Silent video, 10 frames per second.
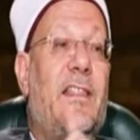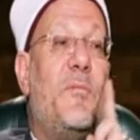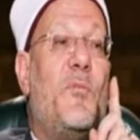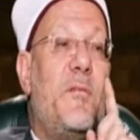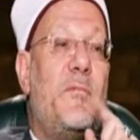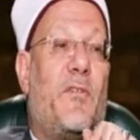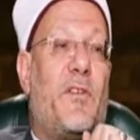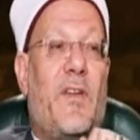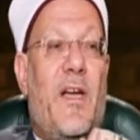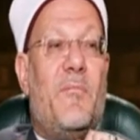المهمه في
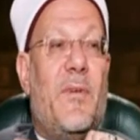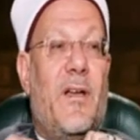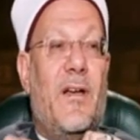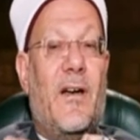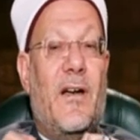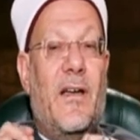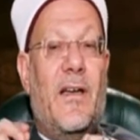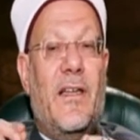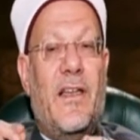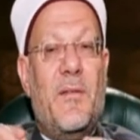فهم
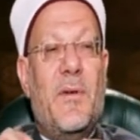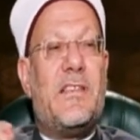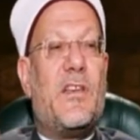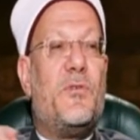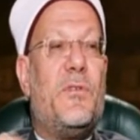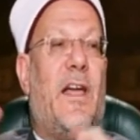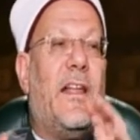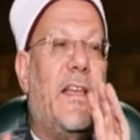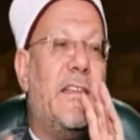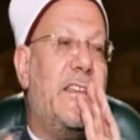آه، لماذا
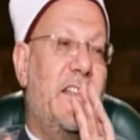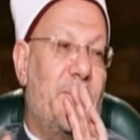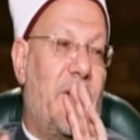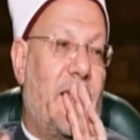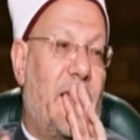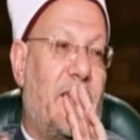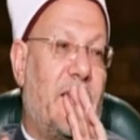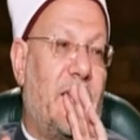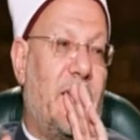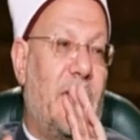شرعت هذه العبادات
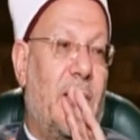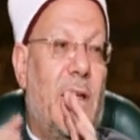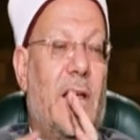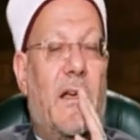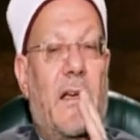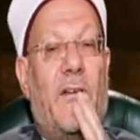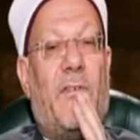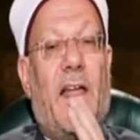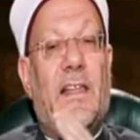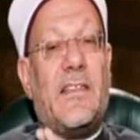كويس آه،
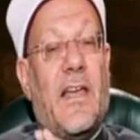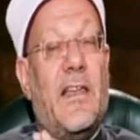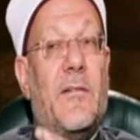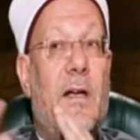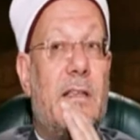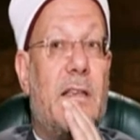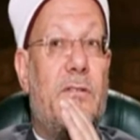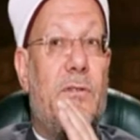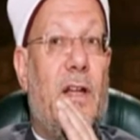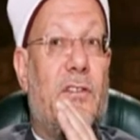فحنسال لماذا
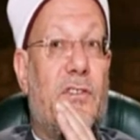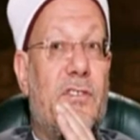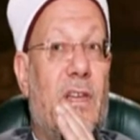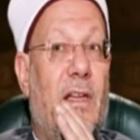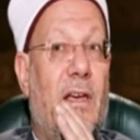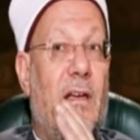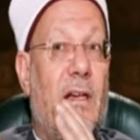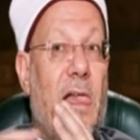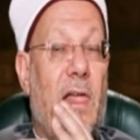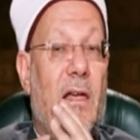شرعت الصلاه
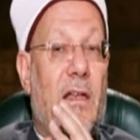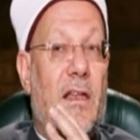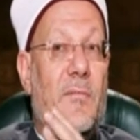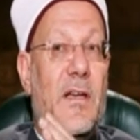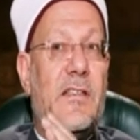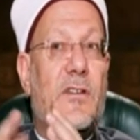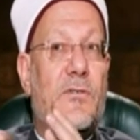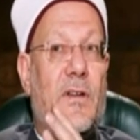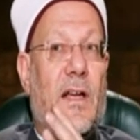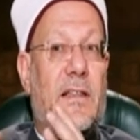لماذا
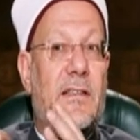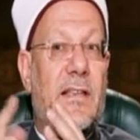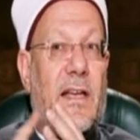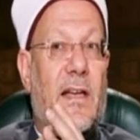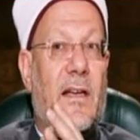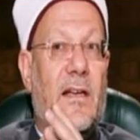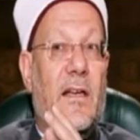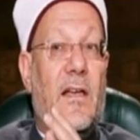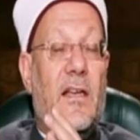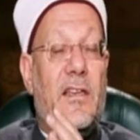شرعت الزكاه
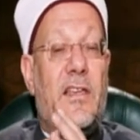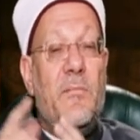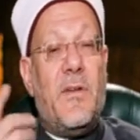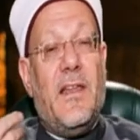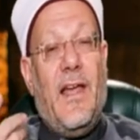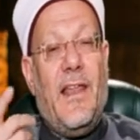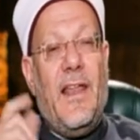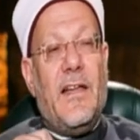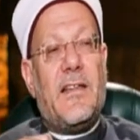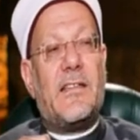يمكن
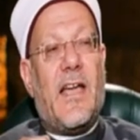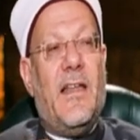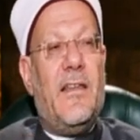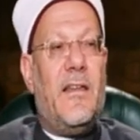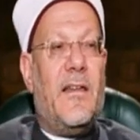حنعجز عن